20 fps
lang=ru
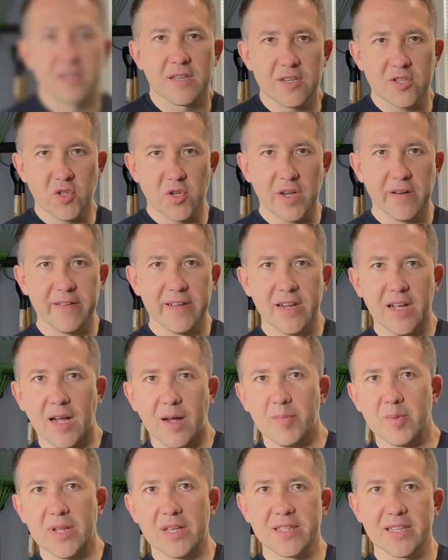Так что говоря
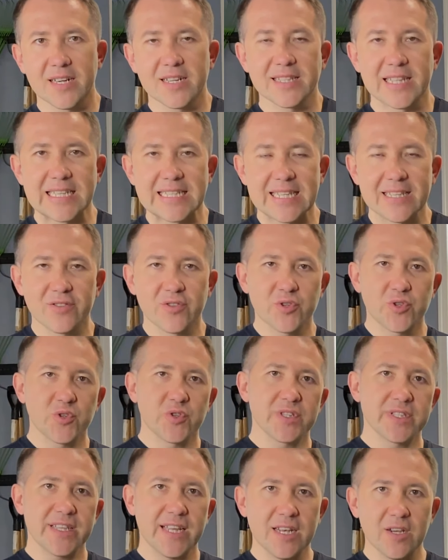о планах на
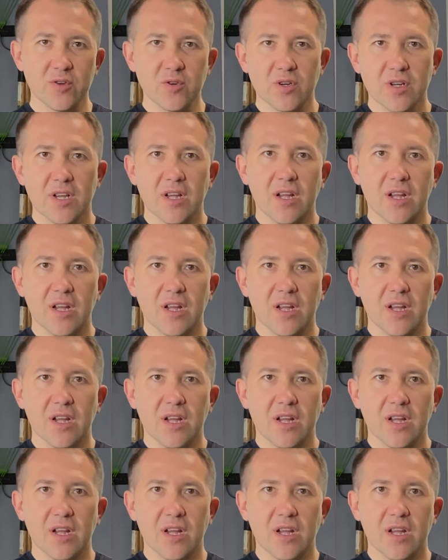следующую неделю,